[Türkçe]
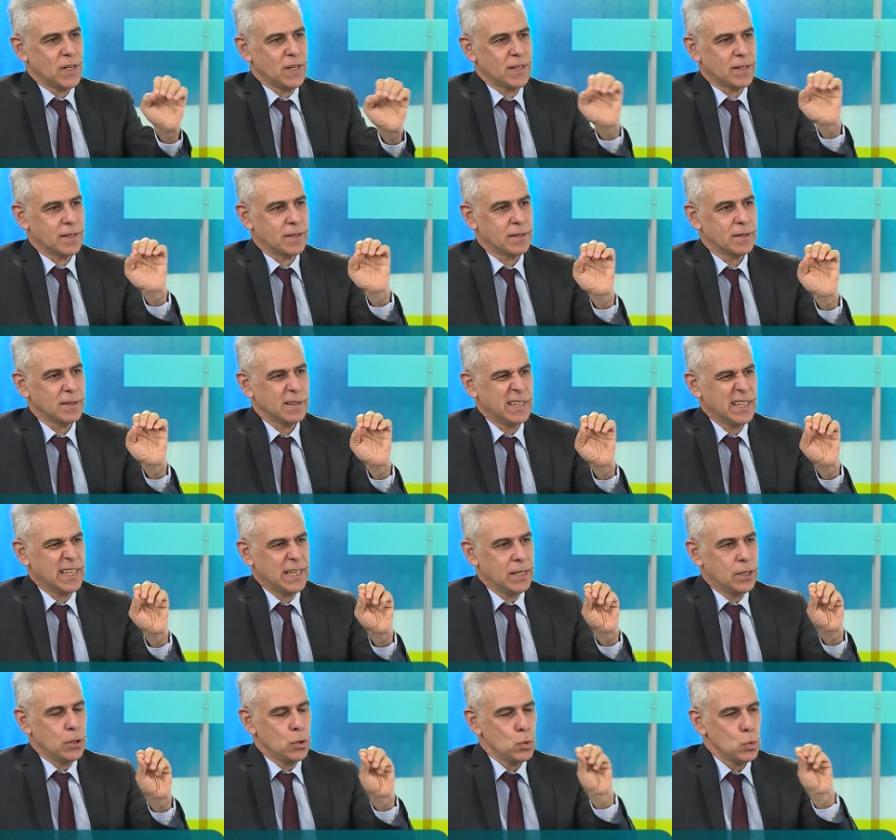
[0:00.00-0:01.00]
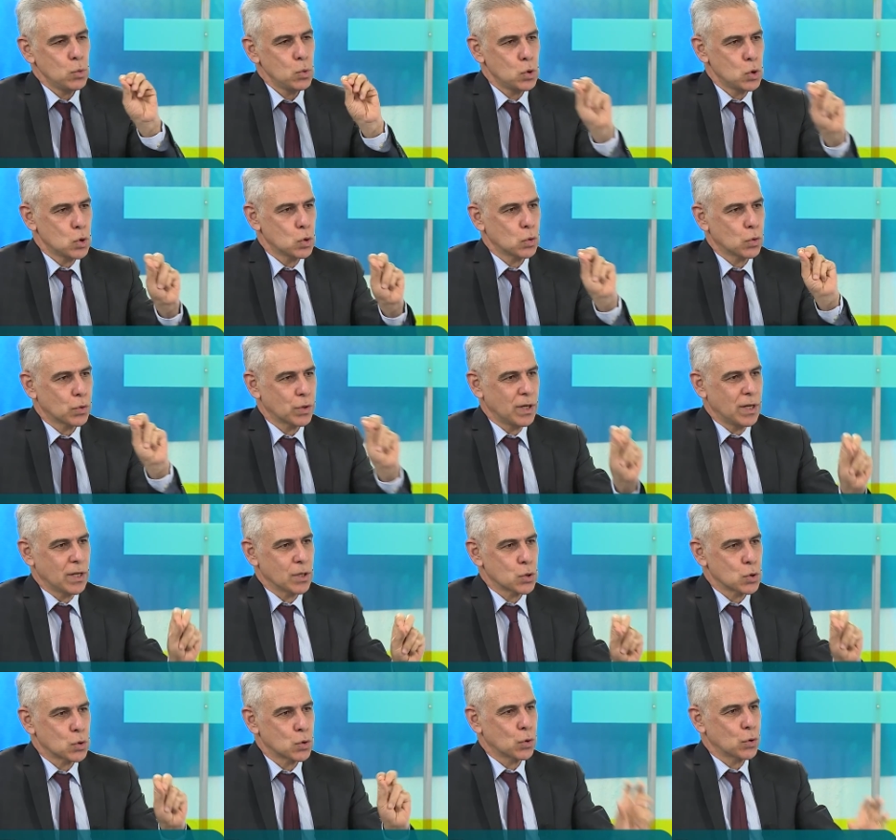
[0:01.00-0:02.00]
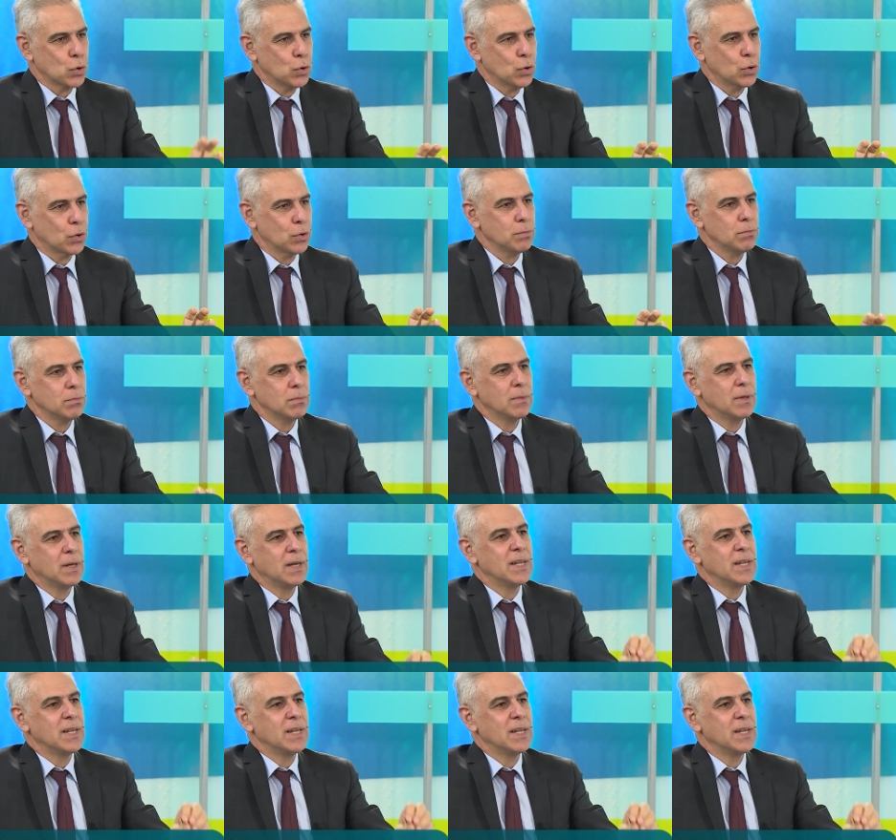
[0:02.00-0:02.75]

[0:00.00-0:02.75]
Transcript: şeyleri üç soruyla soruyorum.